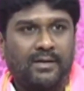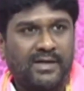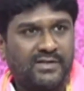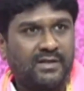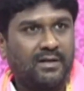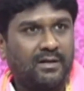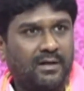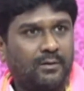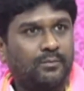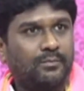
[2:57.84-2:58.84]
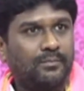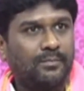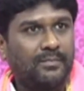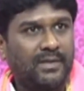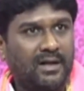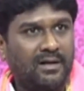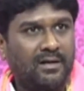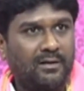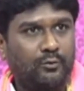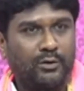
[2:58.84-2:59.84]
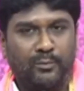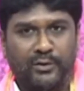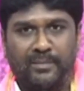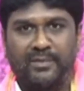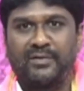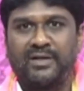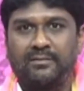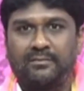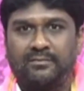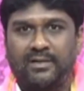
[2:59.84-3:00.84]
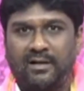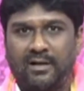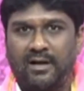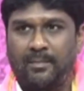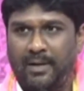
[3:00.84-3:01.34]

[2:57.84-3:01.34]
కేసీఆర్ గారు తెలంగాణ తొలి ముఖ్యమంత్రి తెలంగాణ